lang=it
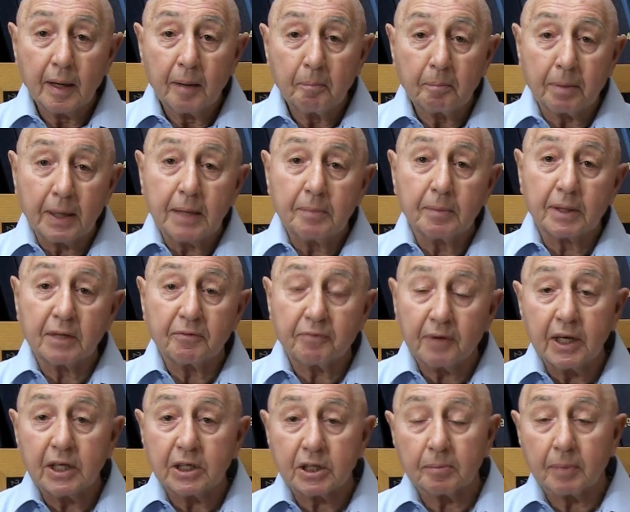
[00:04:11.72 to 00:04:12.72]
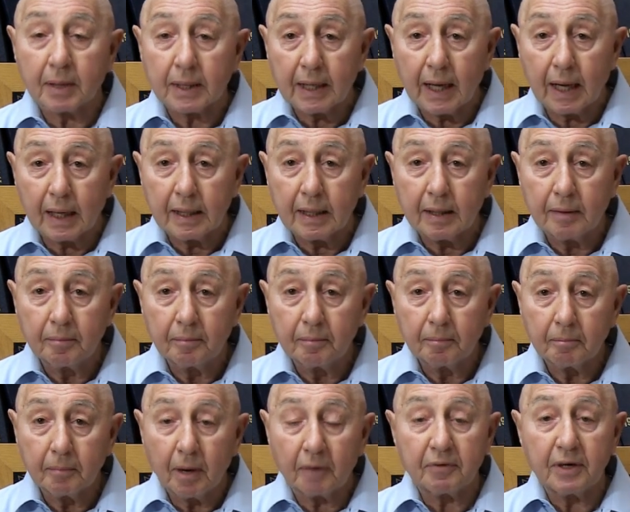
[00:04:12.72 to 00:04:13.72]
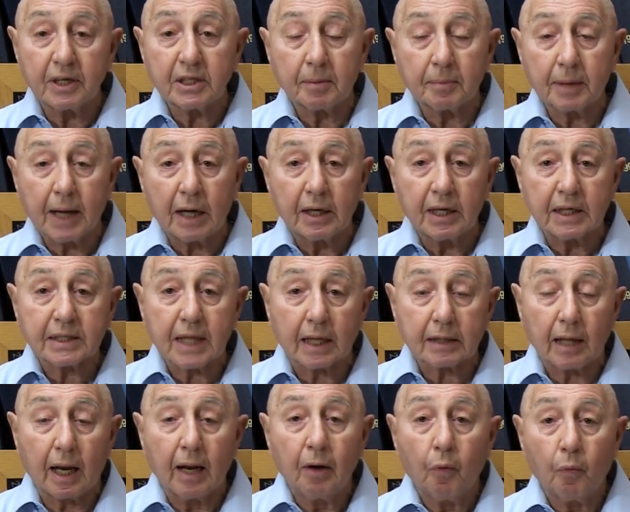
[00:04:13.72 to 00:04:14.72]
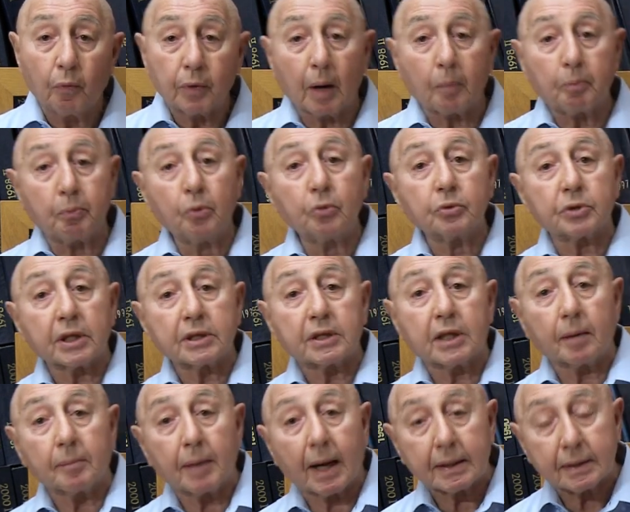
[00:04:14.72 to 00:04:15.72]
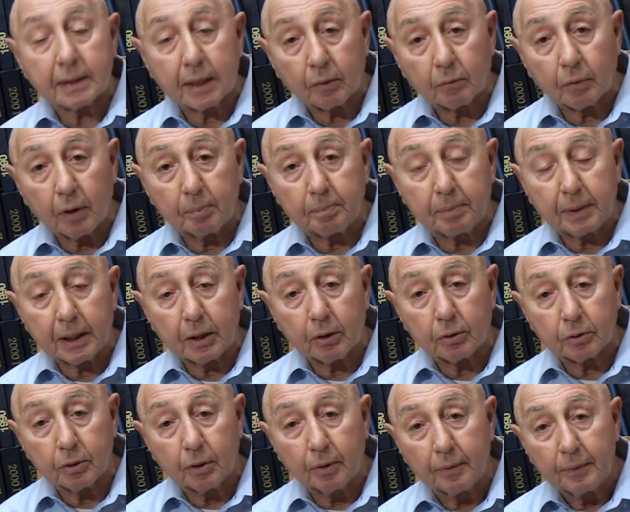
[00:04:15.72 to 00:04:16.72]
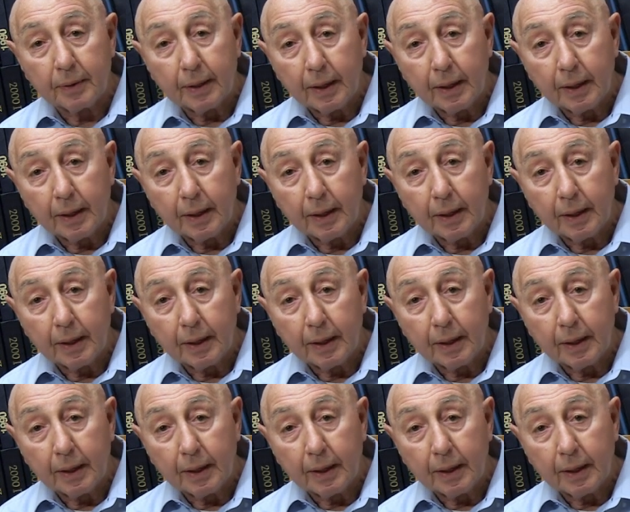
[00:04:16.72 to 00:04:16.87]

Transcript: prima di Felice Mariani ma Felice Milano è stata una punta di diamanti in quel periodo.